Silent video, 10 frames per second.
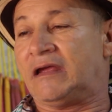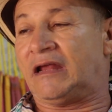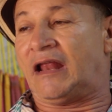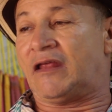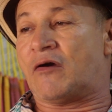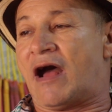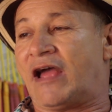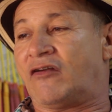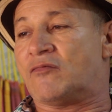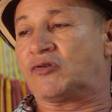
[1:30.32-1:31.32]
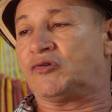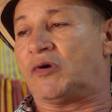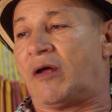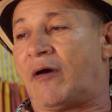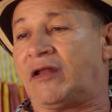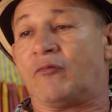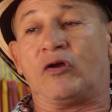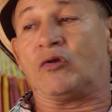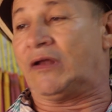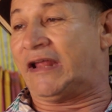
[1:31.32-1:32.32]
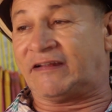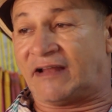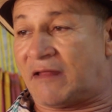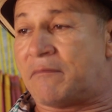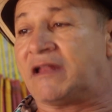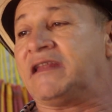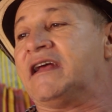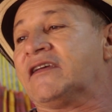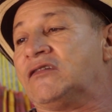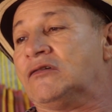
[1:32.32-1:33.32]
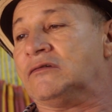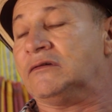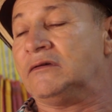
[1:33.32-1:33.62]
Y le digo ay, ¿cómo estuvo la vaina? Bueno, le hice la investigación.